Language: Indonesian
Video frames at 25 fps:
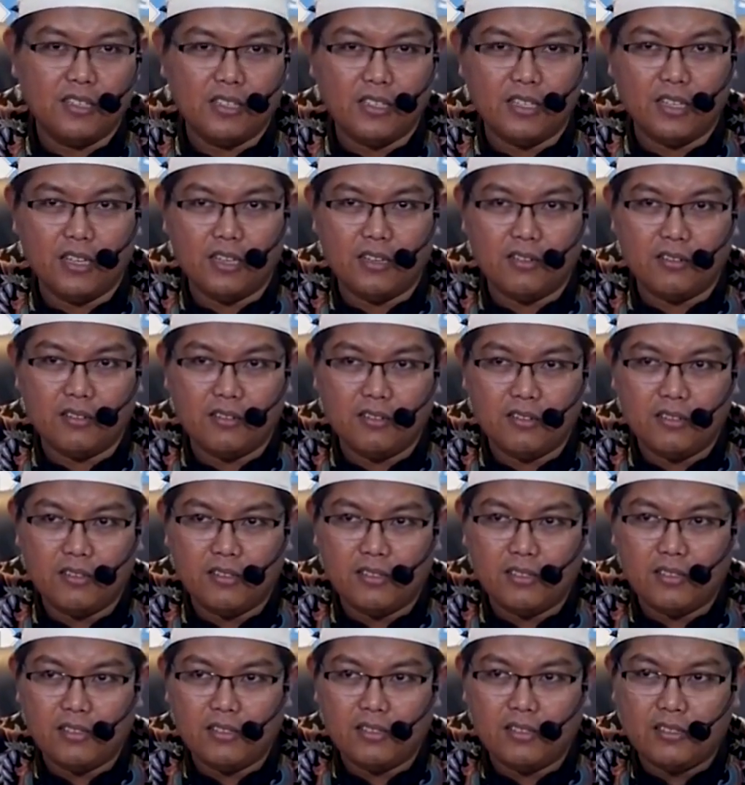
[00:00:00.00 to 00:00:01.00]
Ya.
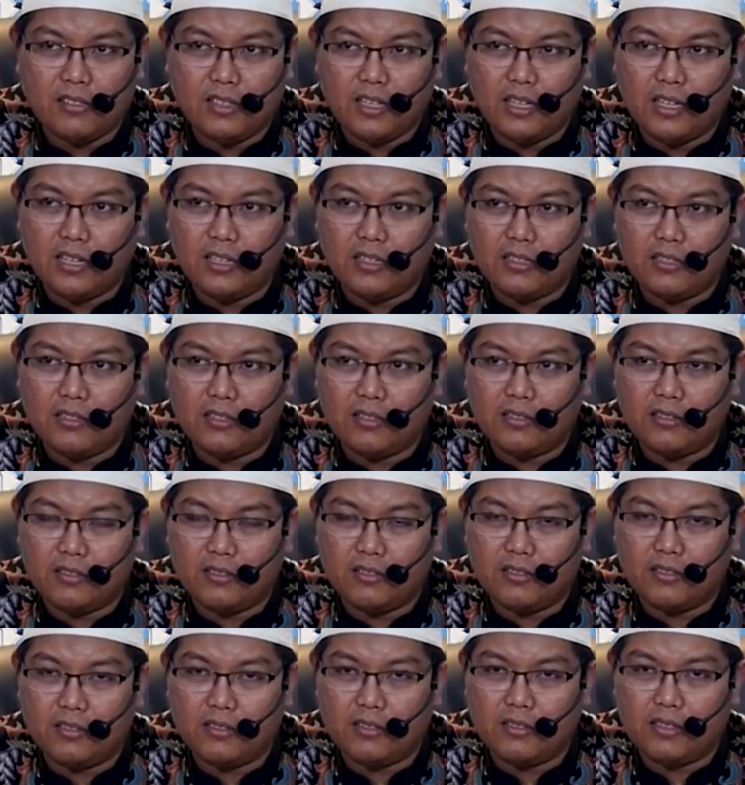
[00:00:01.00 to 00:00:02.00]
Ya
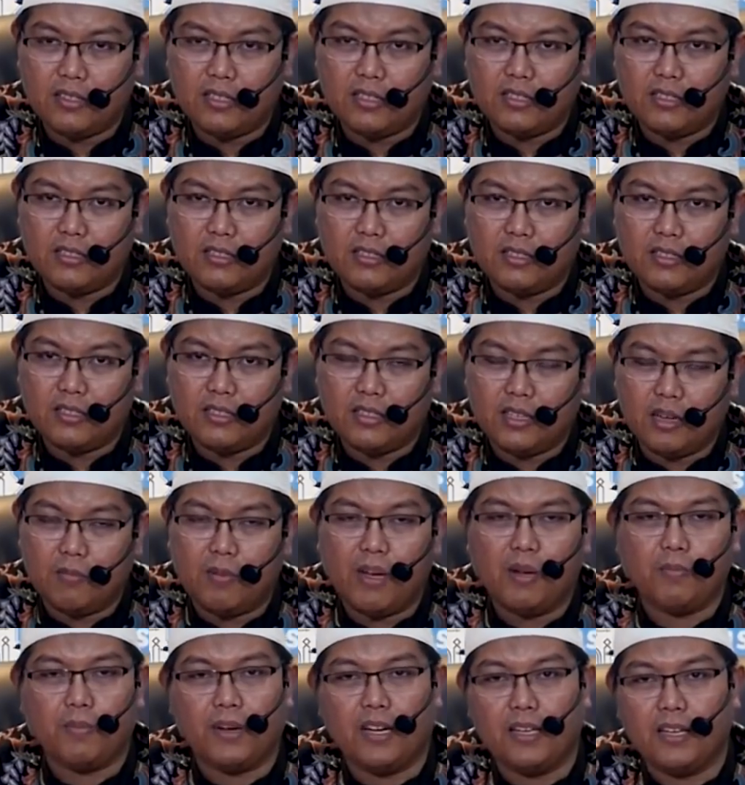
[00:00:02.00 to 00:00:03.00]
nggak
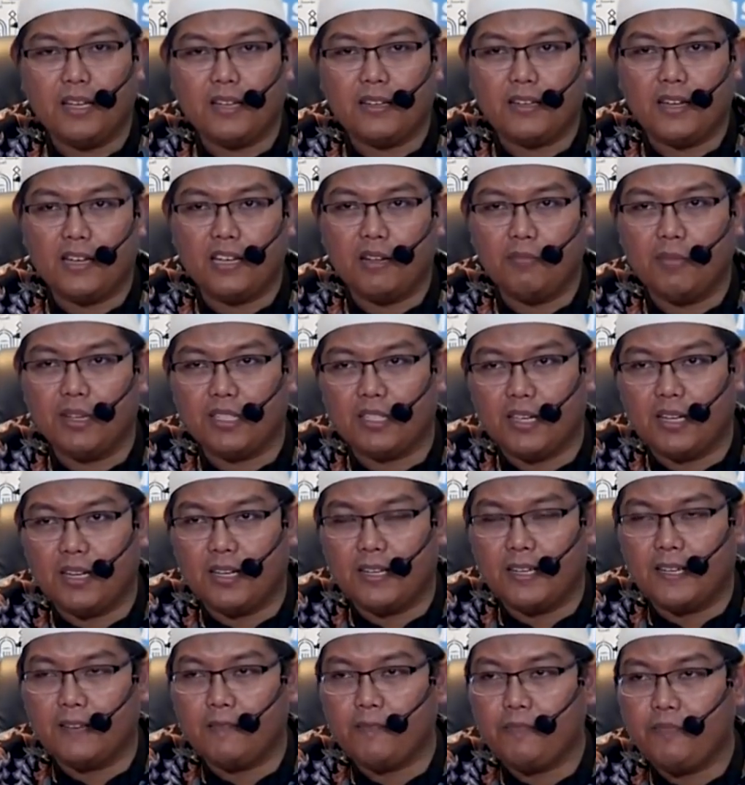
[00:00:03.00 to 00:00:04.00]
apa-apa ya, nggak ada
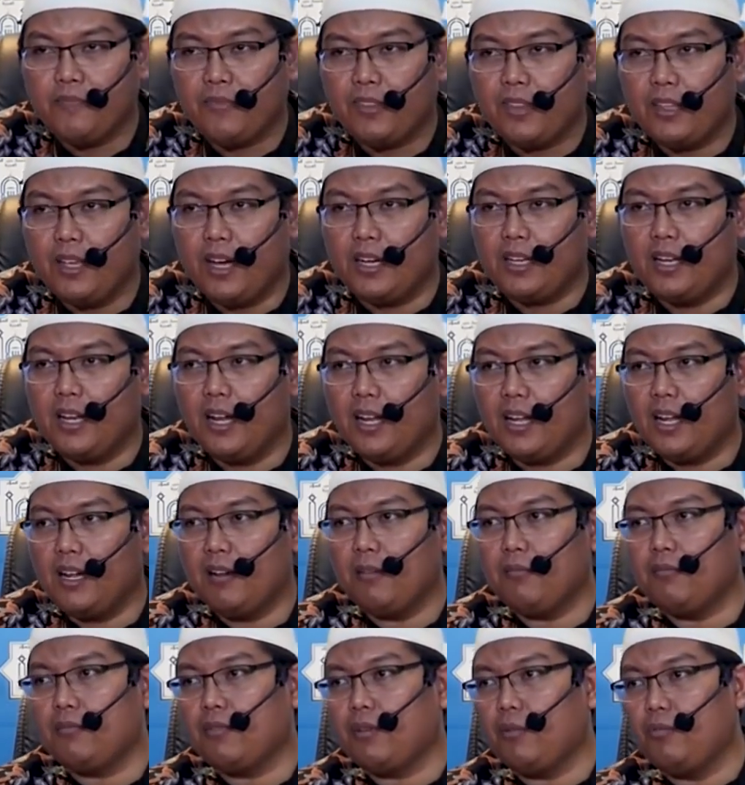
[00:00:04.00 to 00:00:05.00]
masalah ya. Yang dilarang
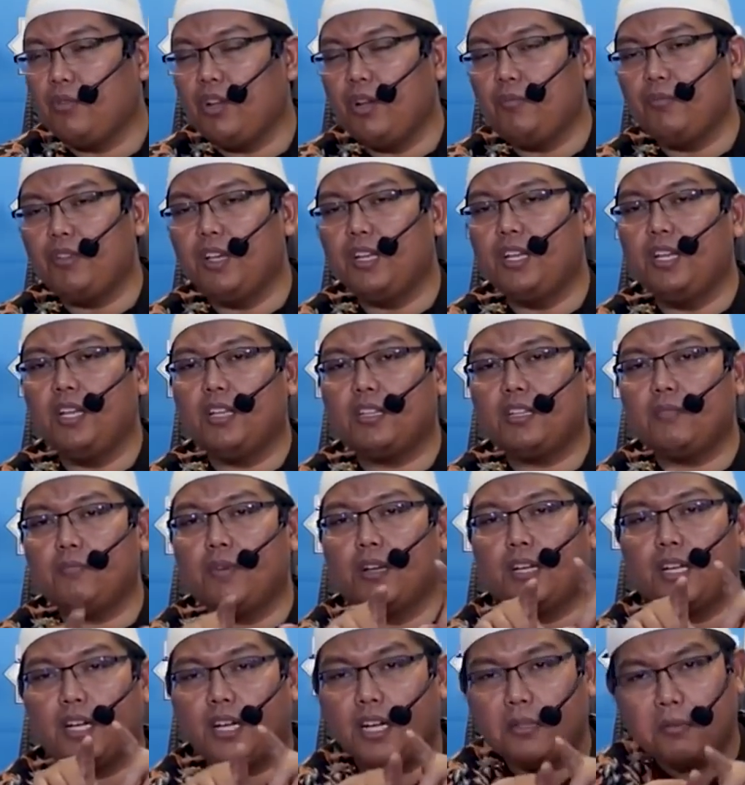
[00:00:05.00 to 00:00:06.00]
kemudian menjadi
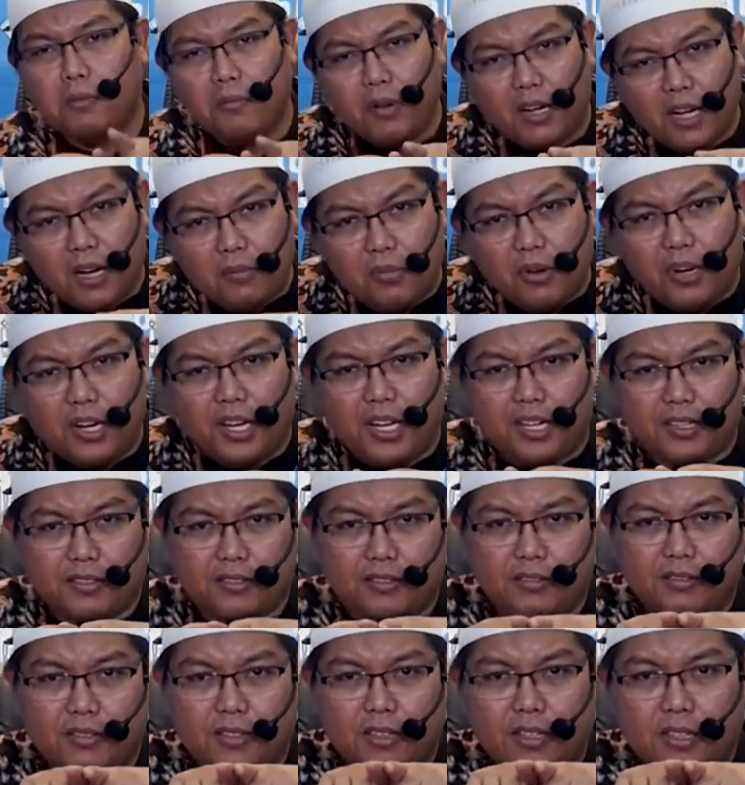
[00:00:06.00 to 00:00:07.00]
teman dekat memang nggak boleh.
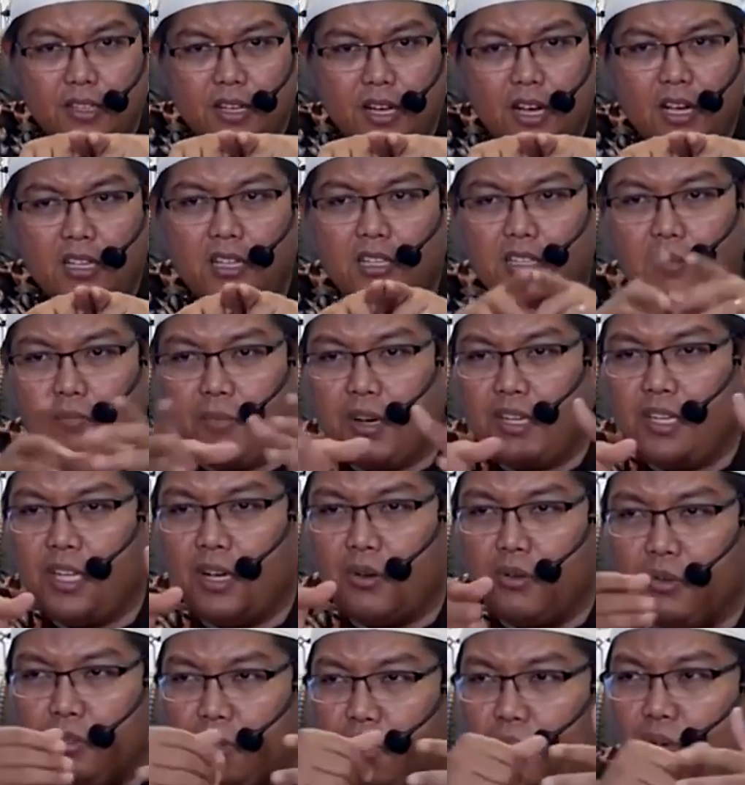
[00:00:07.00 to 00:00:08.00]
Hanya teman
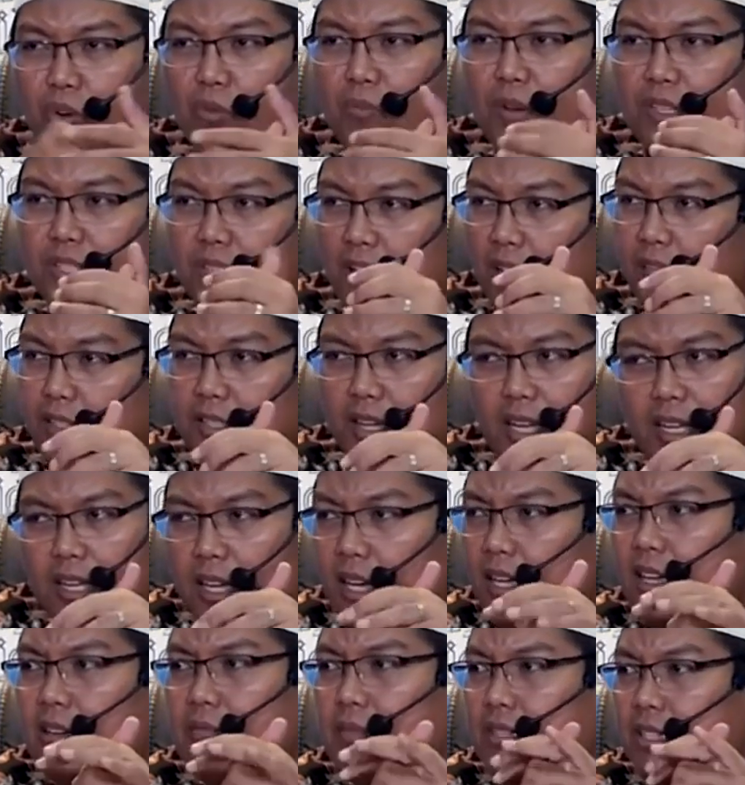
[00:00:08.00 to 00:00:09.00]
dia kunjung ke rumah sekali-sekali
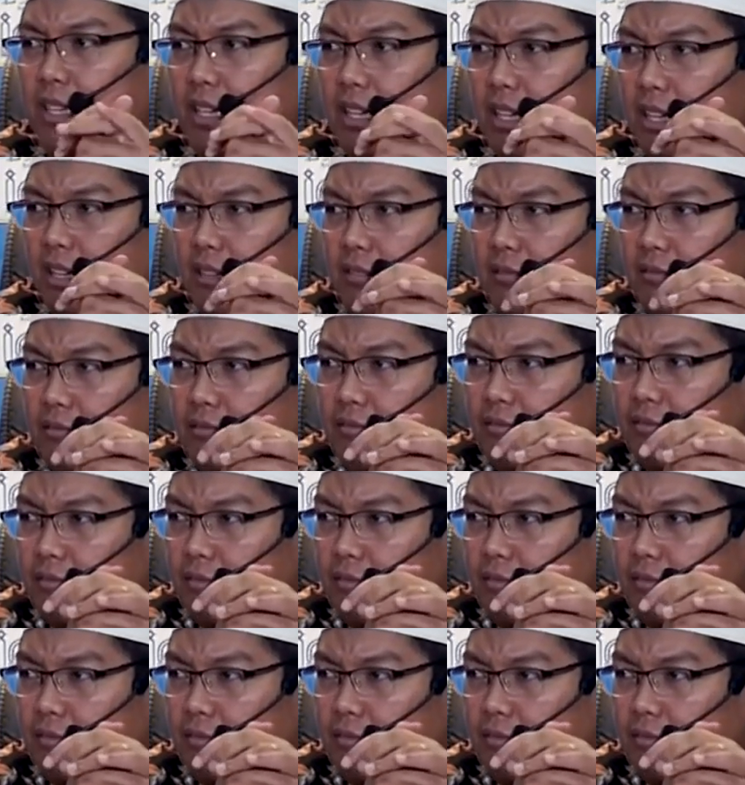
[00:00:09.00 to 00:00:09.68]
nggak ada masalah.